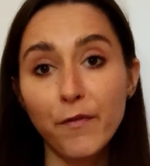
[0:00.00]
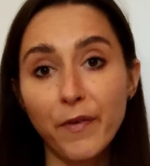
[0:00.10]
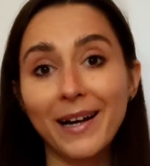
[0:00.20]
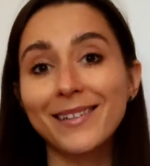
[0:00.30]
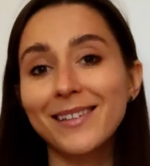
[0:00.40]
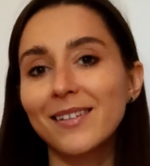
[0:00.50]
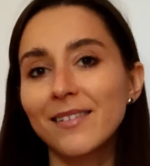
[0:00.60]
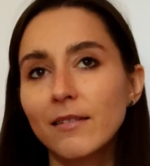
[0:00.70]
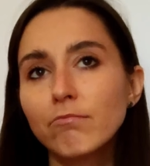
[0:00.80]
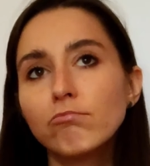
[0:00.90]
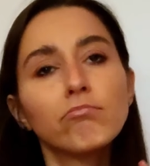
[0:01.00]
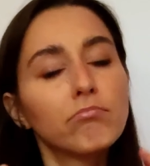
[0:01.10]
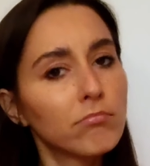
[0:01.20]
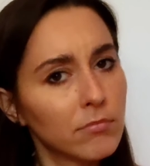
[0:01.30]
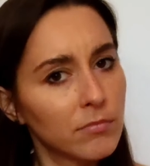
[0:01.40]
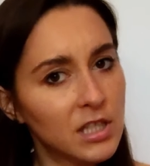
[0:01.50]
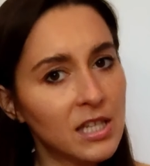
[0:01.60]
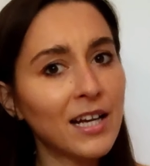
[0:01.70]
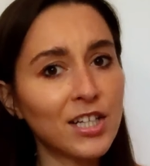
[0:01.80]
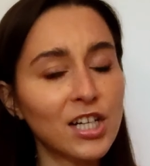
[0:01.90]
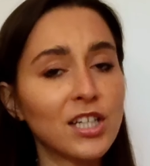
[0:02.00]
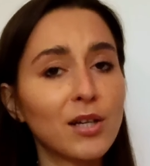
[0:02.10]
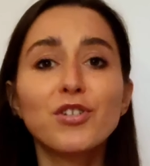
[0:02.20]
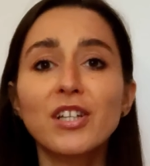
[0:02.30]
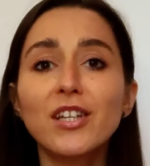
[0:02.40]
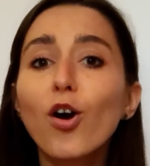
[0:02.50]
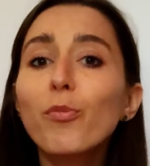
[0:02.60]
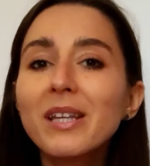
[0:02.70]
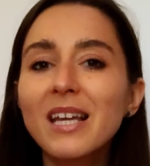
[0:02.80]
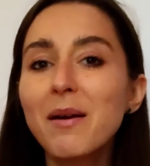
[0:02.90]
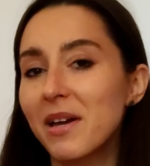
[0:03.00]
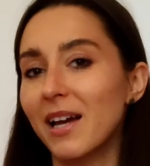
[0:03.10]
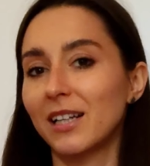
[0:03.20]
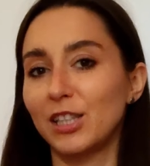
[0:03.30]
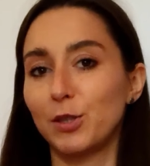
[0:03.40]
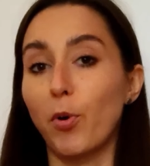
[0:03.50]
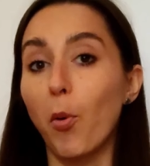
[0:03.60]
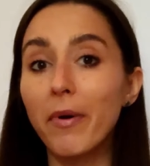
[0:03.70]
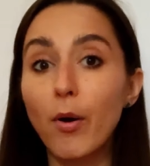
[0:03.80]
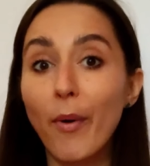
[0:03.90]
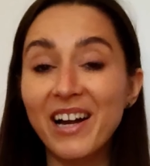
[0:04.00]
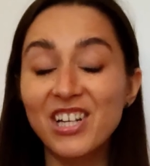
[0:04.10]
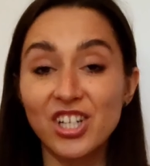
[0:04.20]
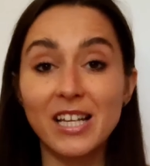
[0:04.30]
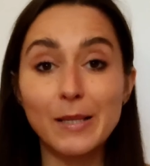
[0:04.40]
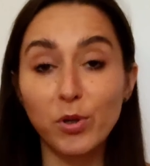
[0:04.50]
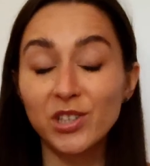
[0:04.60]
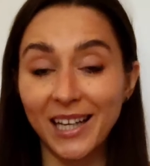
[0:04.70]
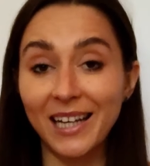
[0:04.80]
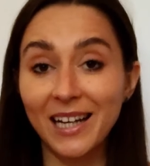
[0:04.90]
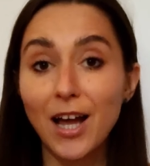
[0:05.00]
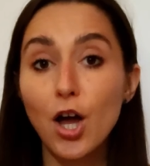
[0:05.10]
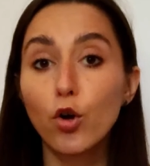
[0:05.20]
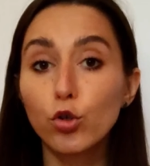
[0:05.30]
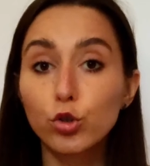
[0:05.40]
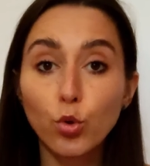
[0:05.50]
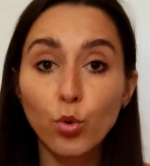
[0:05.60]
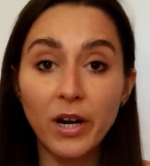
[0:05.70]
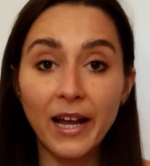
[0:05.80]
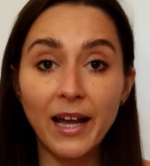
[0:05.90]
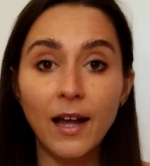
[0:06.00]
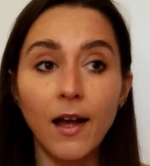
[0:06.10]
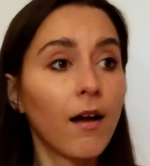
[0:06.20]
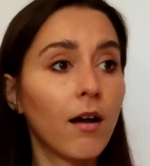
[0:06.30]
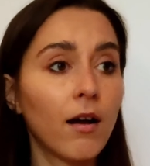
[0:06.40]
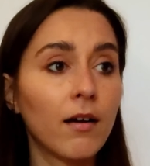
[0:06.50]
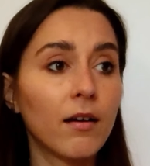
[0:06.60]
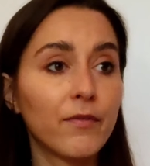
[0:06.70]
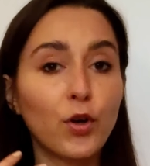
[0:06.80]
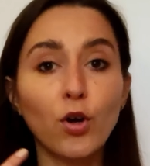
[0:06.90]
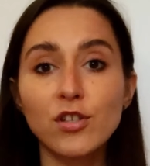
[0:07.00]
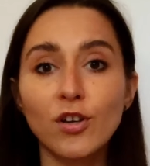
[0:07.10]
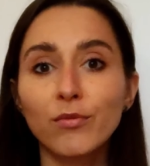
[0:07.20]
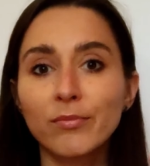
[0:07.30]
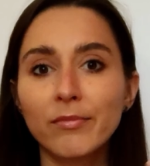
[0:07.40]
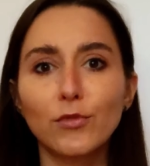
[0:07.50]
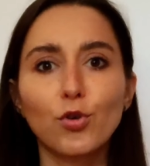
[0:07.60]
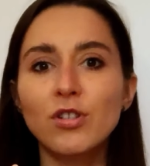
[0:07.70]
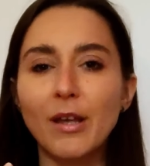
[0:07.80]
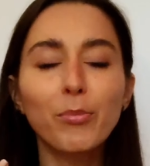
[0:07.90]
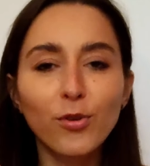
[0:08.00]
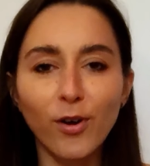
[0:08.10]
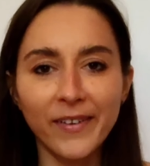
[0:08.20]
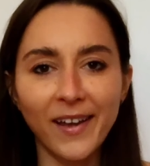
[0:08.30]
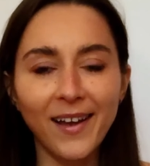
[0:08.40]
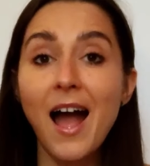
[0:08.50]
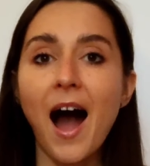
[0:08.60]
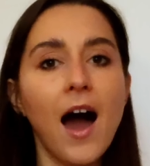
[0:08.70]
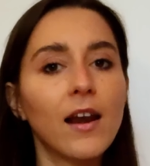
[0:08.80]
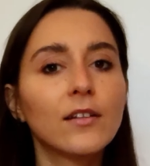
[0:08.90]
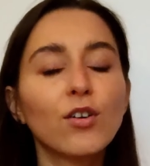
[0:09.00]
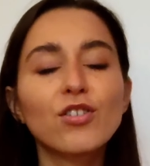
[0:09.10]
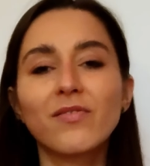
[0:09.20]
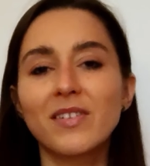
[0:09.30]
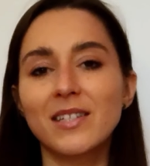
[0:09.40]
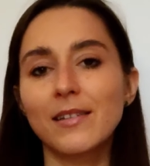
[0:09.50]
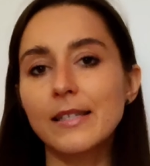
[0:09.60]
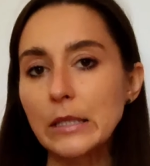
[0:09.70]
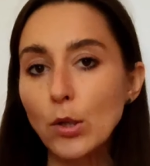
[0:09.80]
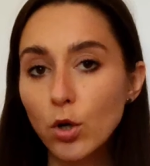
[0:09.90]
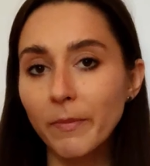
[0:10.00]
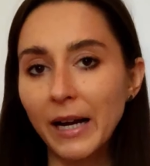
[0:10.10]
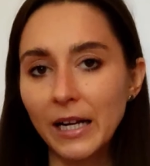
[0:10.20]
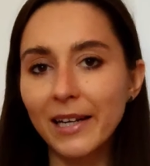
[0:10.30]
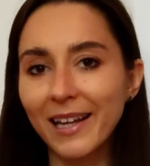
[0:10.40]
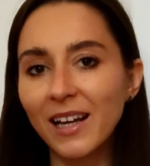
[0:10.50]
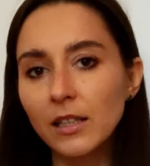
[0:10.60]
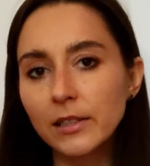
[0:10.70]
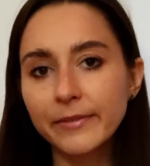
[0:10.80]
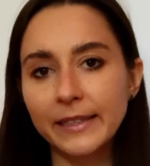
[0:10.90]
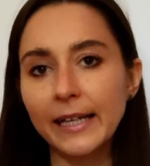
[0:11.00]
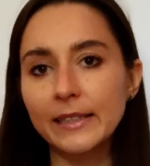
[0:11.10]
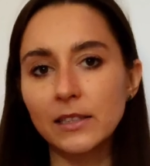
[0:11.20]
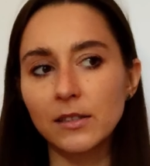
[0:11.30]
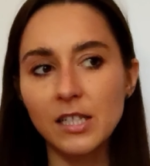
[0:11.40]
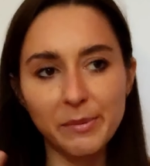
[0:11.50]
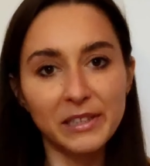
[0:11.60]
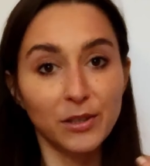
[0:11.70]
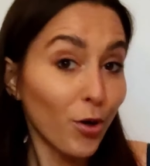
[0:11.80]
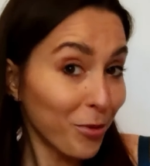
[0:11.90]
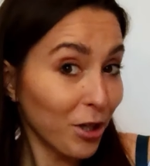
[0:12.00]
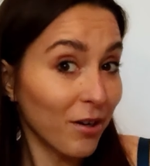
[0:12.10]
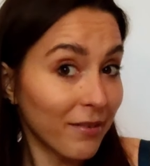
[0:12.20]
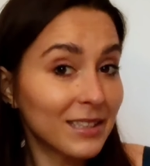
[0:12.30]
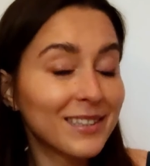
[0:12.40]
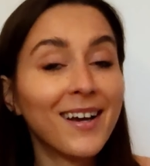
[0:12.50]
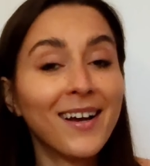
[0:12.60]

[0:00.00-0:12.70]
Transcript: Fakt, zdarza się, że nie ominiemy jakichś pomyłek czy niespodzianek, które e, wychodzą już na budowie, ale to oczywiście jest normalne i wtedy trzeba się komunikować,